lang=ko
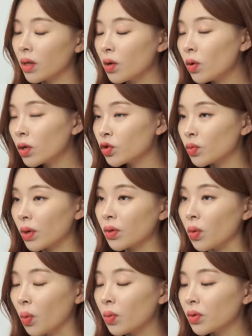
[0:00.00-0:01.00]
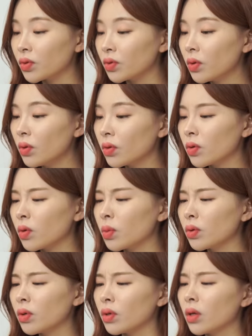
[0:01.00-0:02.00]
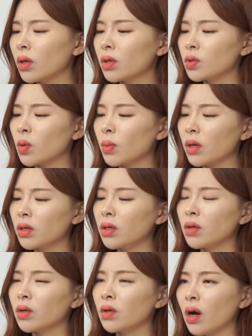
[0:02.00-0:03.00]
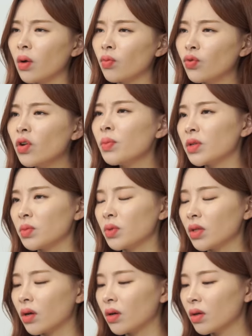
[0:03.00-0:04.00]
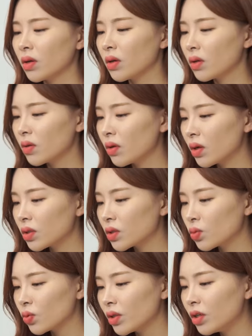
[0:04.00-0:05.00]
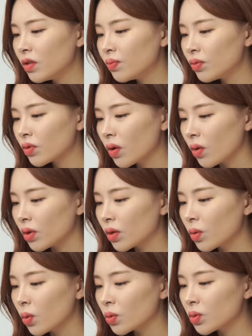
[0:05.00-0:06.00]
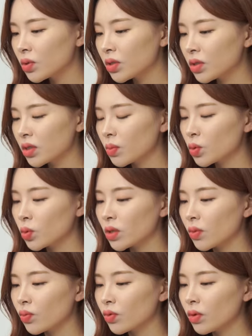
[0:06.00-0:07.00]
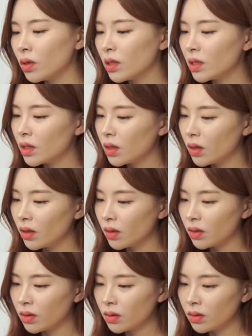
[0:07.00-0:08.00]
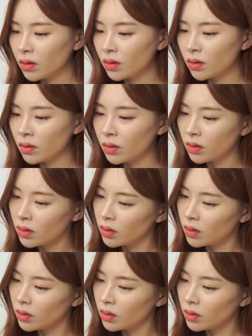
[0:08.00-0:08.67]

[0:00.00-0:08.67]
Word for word: 내려갈 수밖에 없거든요. 그러면은 정말 이 위험해집니다. 그래가지고 일부러 이 공조 시스템 조작부를 한